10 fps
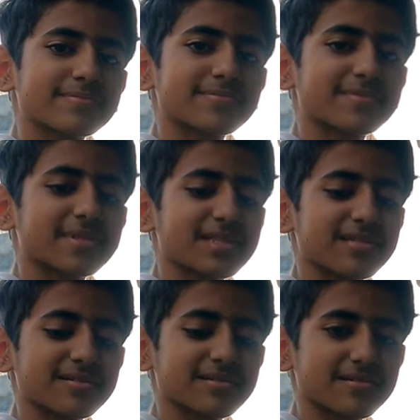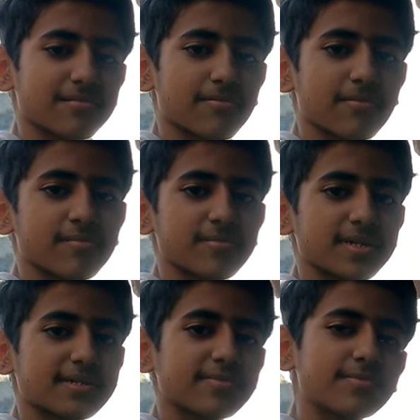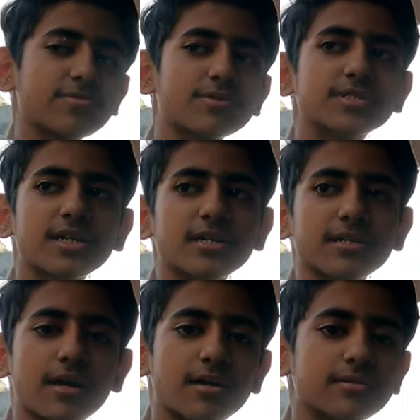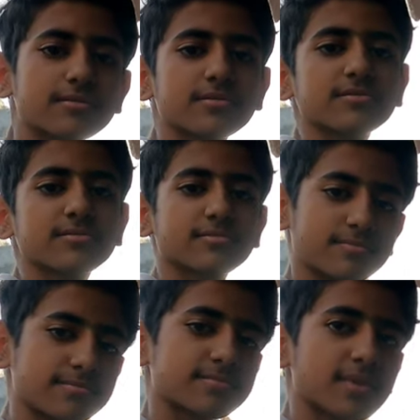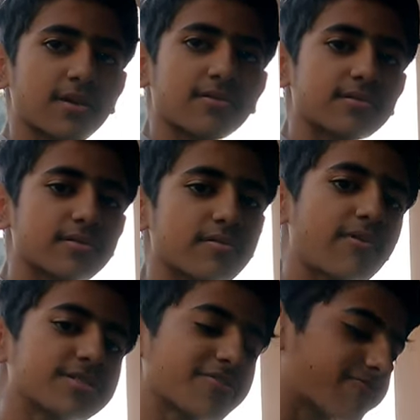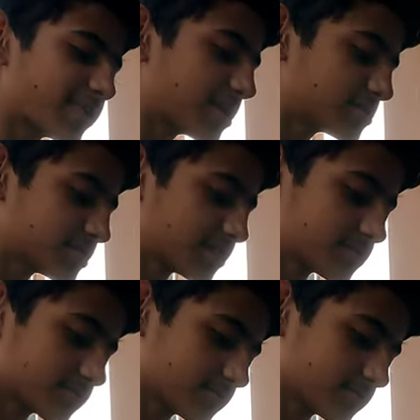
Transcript: तू बॉयज स्कूल में ही क्यों पढ़ता है मेरे को अच्छा लगता है अच्छा लगता है वहाँ सब फ्रेंड्स हैं